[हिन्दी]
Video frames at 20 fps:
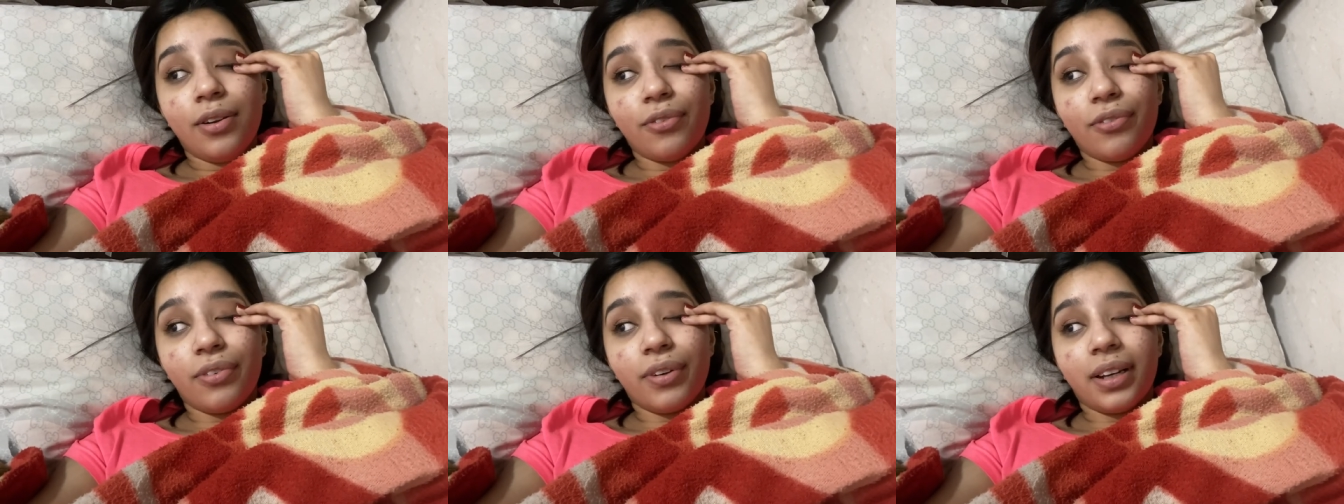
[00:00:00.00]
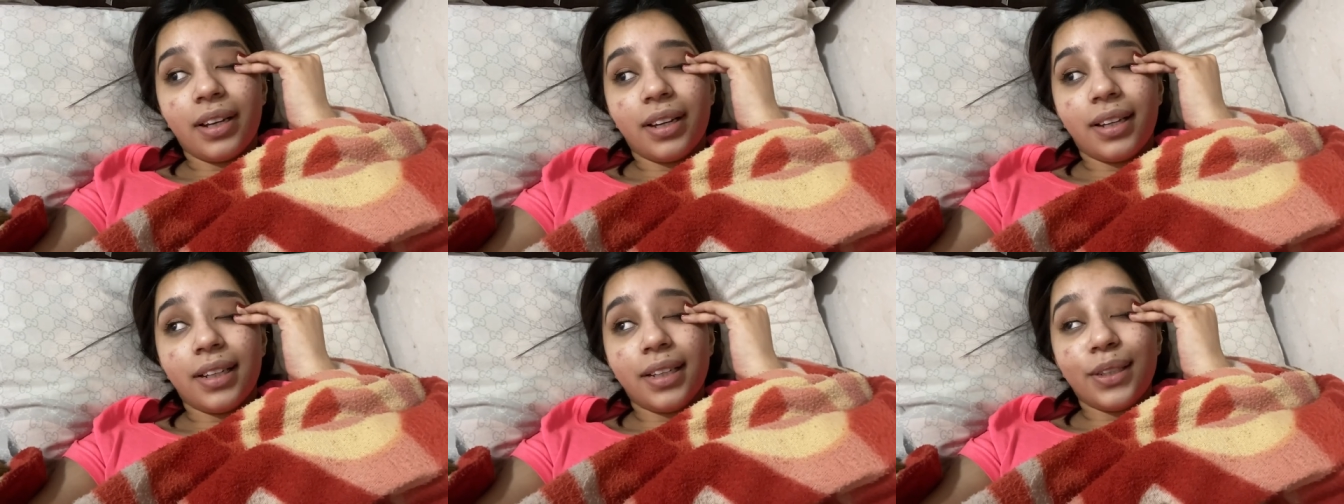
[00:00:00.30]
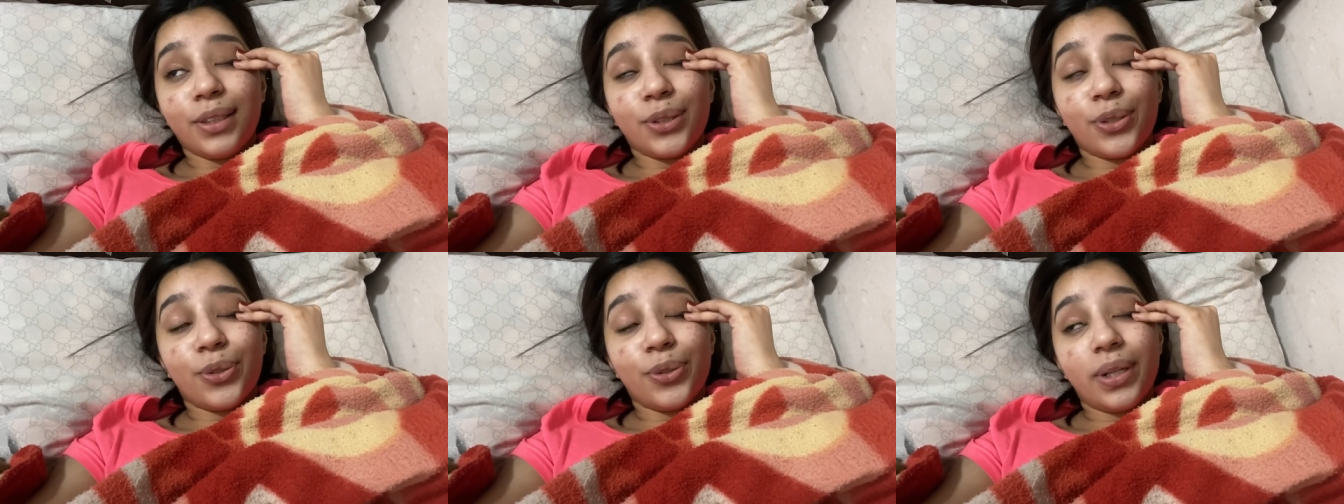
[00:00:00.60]
फिर
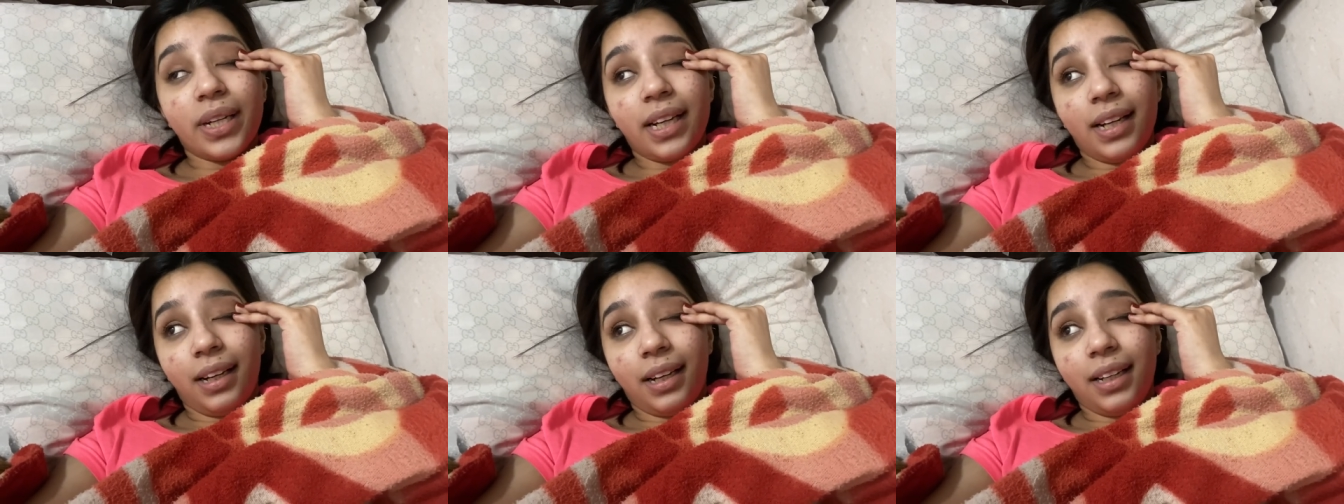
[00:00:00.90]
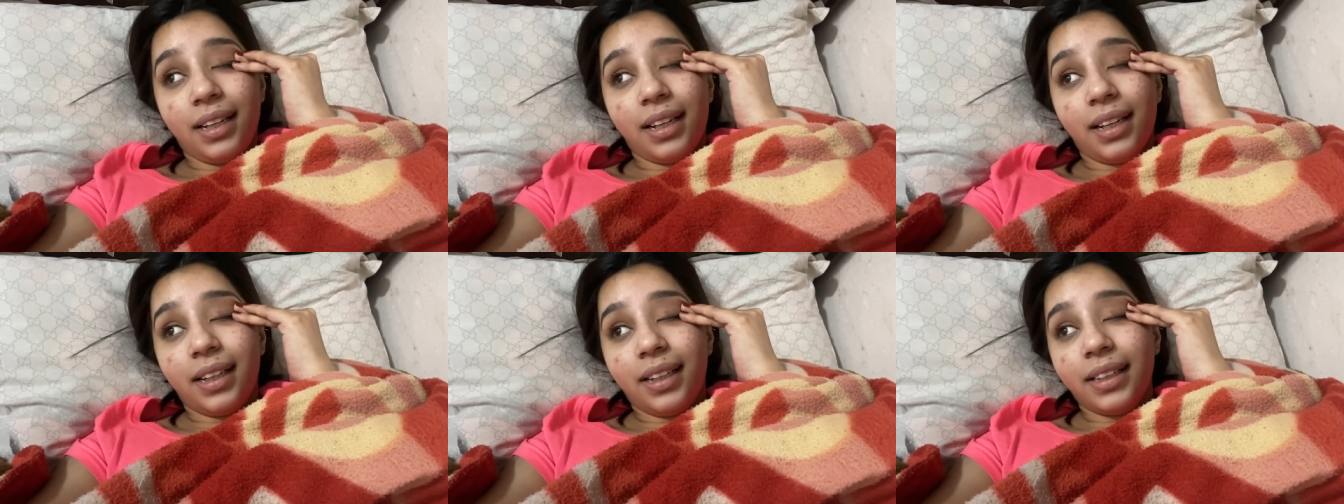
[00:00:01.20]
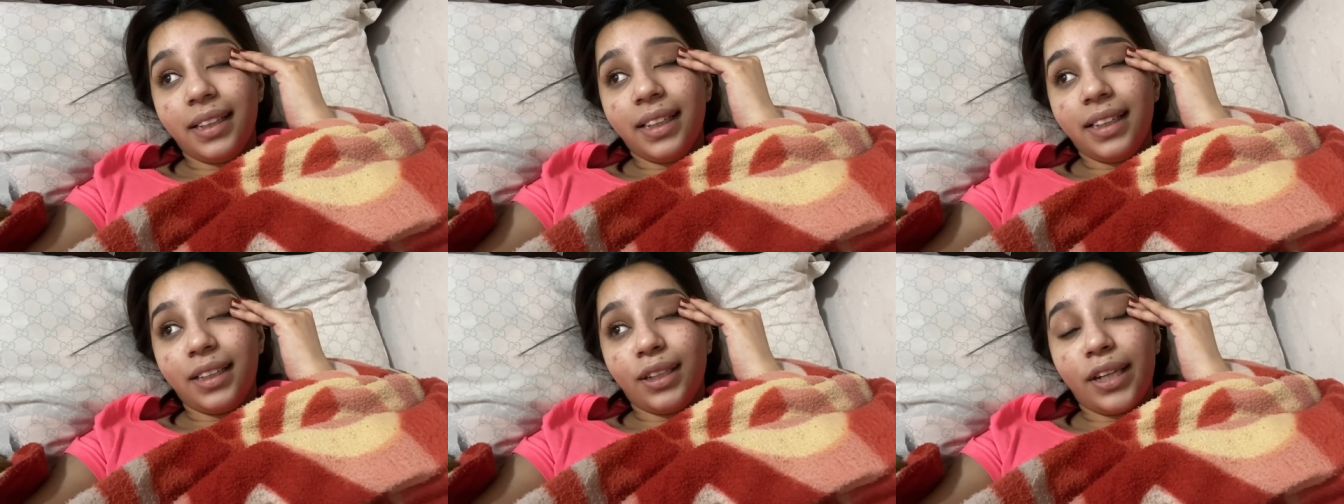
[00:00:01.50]
इसको निकाला
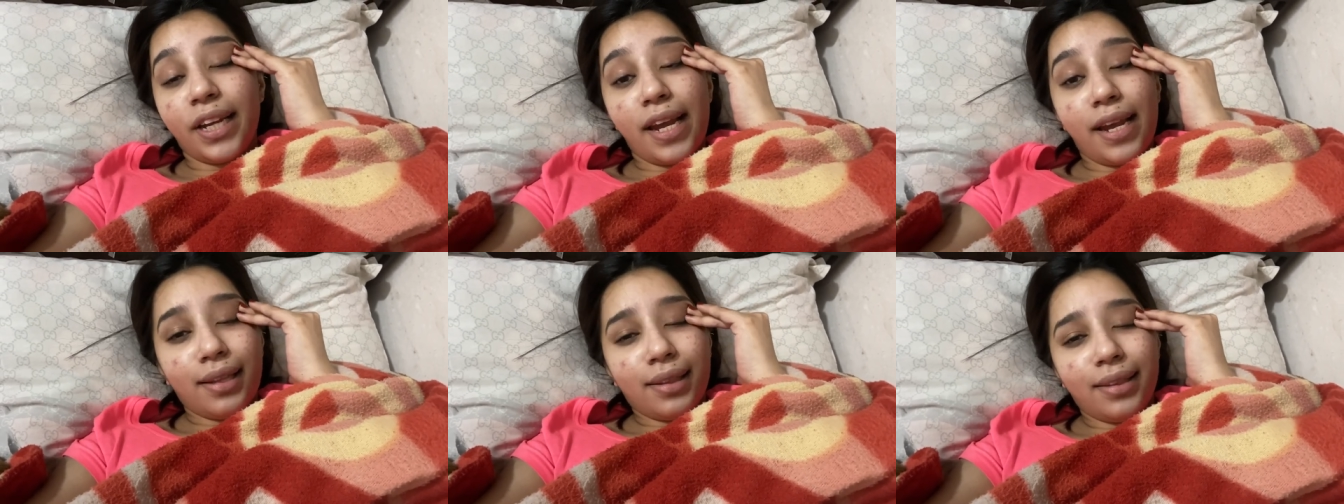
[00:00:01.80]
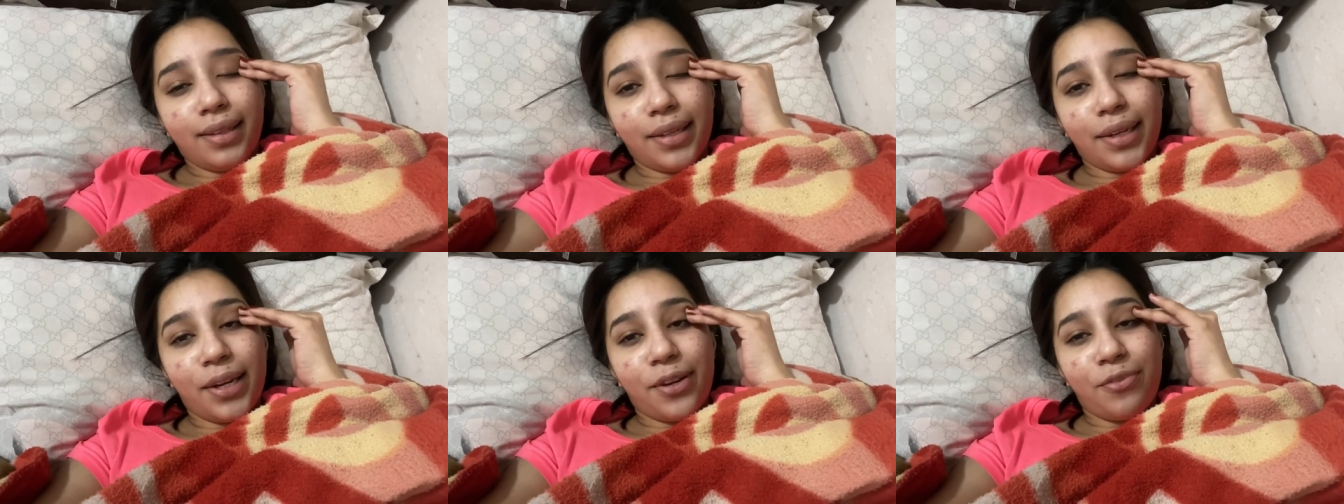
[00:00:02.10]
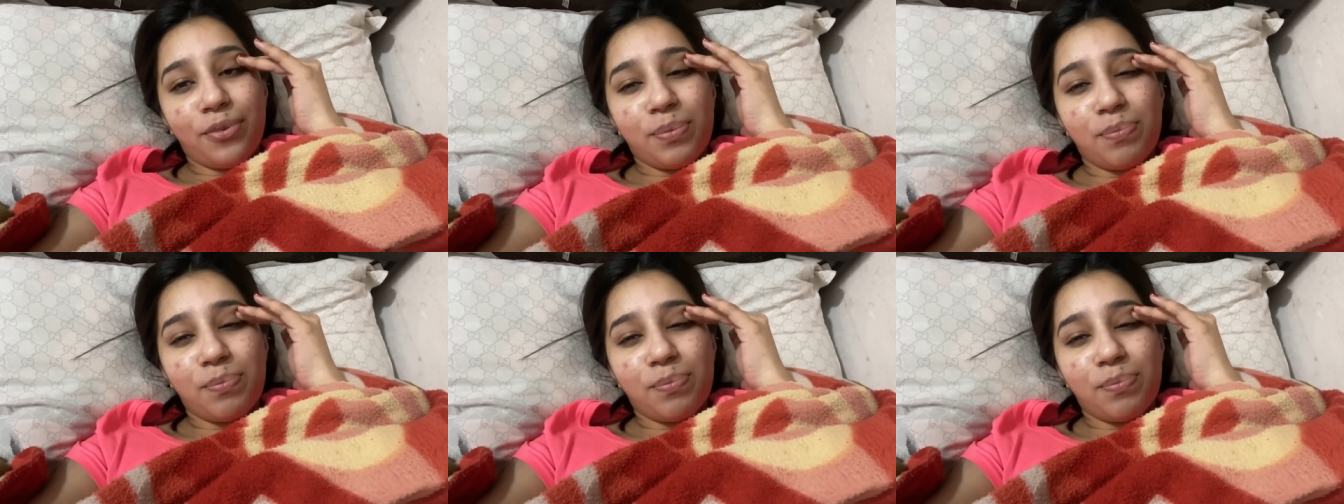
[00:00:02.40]
ये खेलती रही फिर